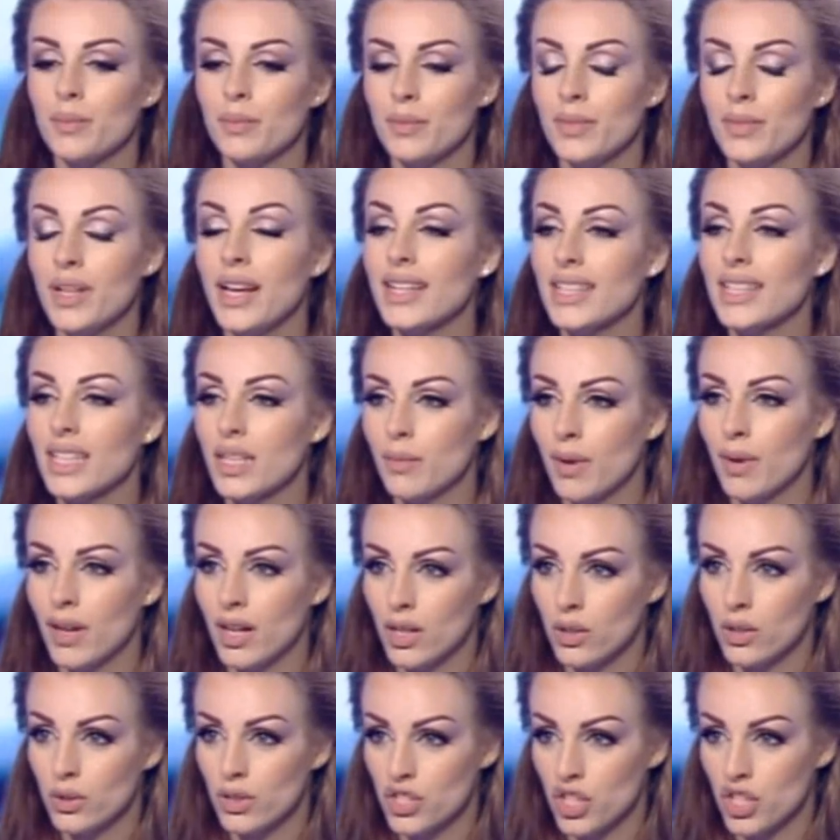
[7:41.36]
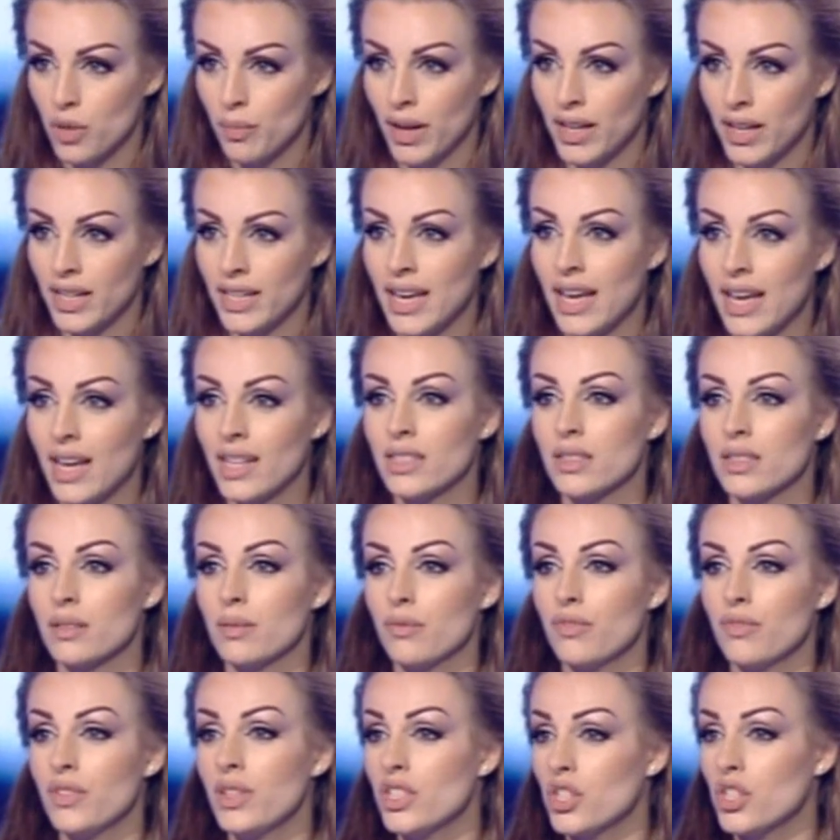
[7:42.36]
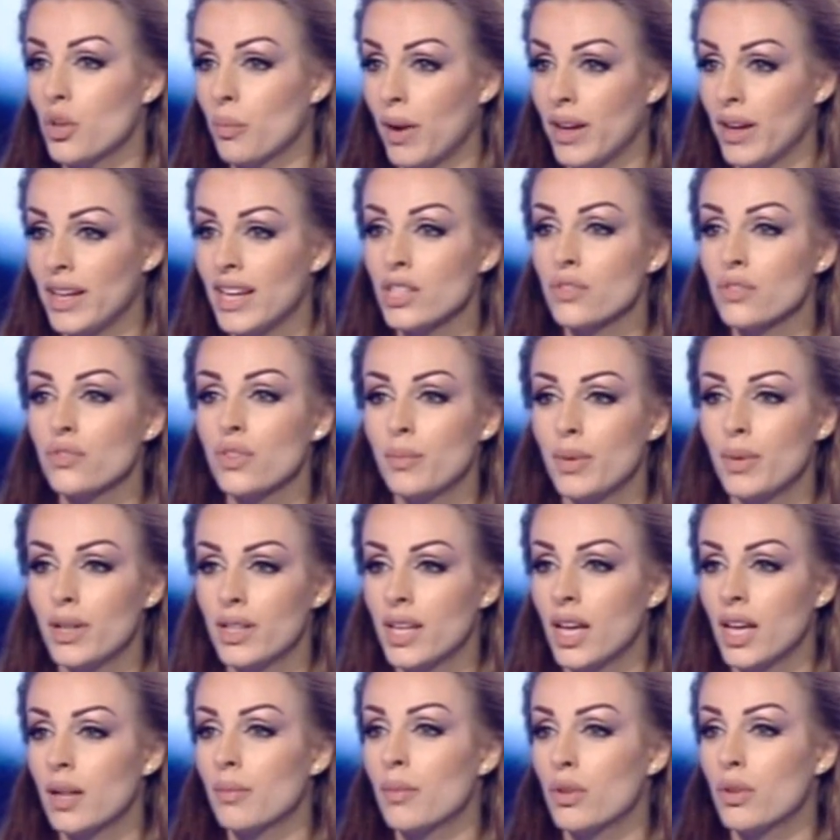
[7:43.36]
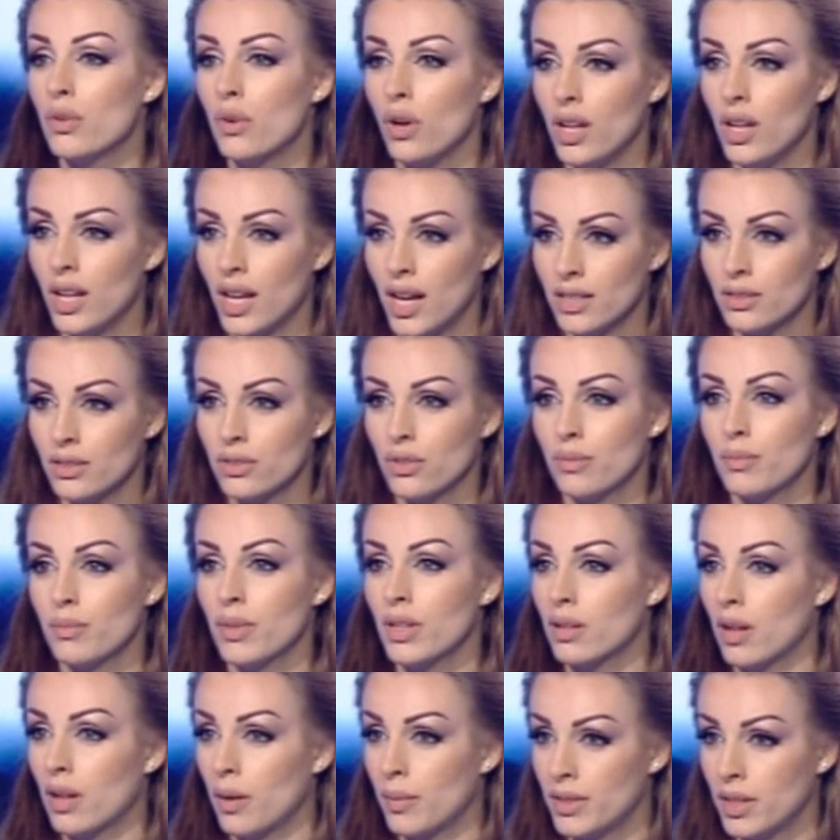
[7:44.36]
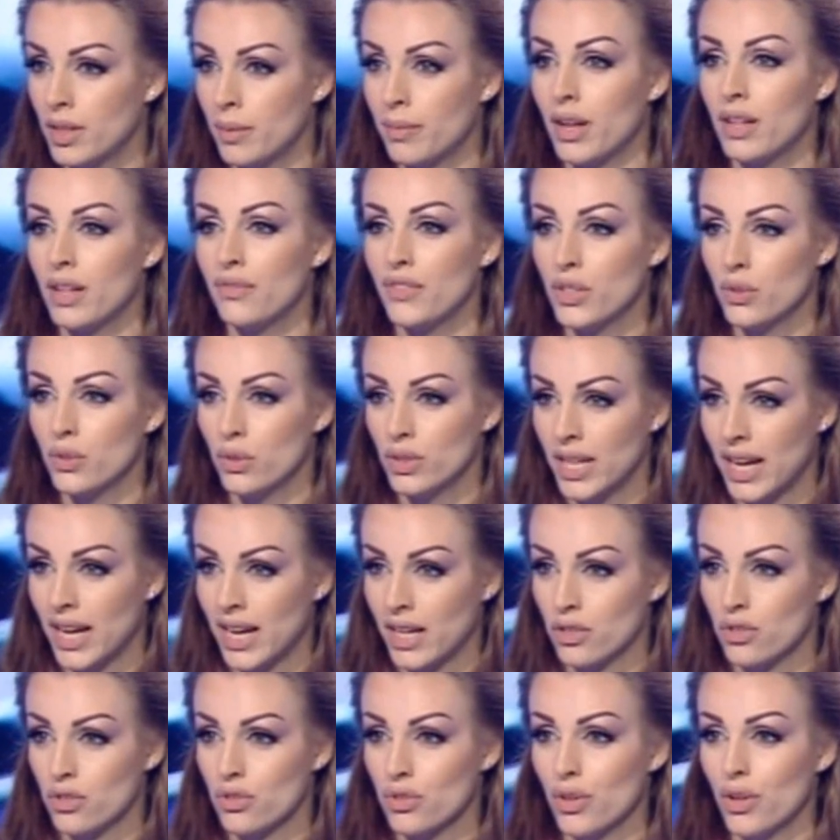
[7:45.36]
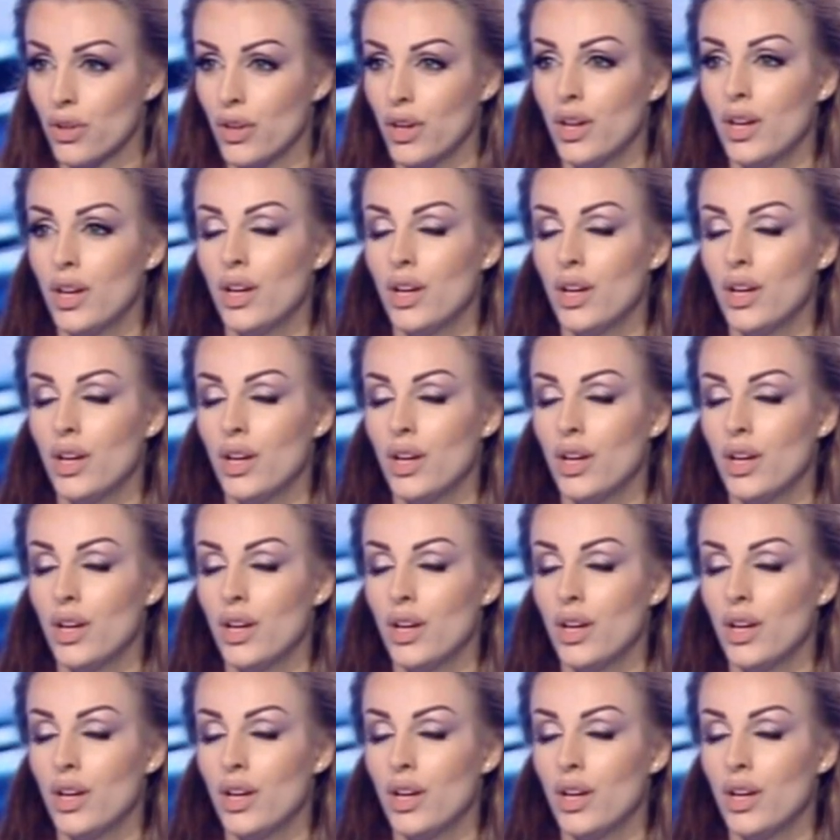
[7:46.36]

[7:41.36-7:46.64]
بنحكي مع هول الجمعيات، في جمعيات في بلدان بنروح لعندهم مثل ما عملنا ب 2011